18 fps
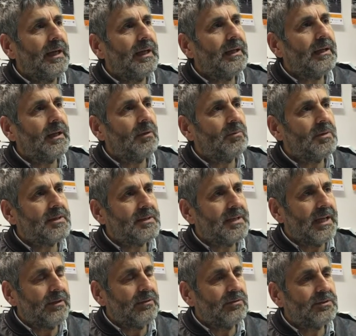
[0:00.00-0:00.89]
anche
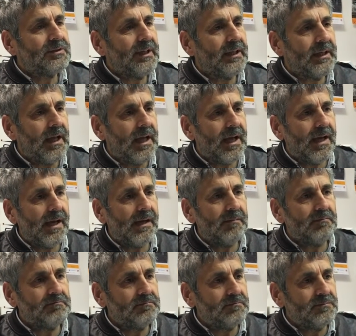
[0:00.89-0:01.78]
quest'anno
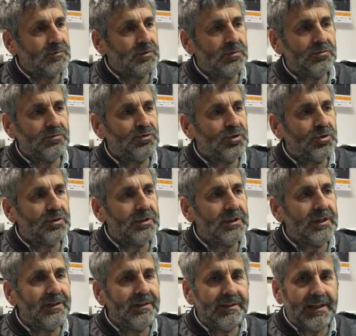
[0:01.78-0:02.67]
saranno
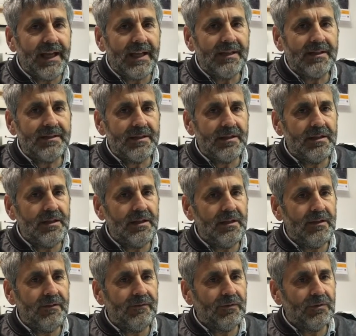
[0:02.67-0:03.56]
giorni intensi
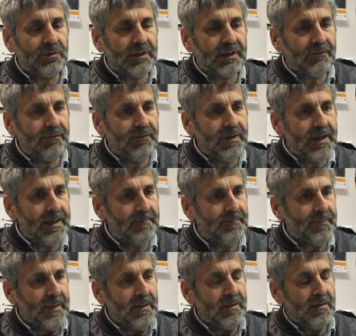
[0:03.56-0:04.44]
di fotografia
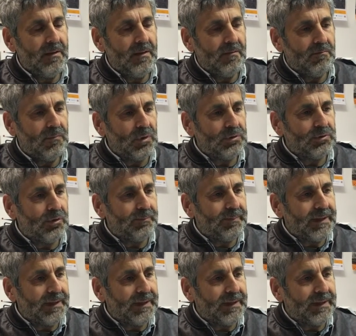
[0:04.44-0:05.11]
molto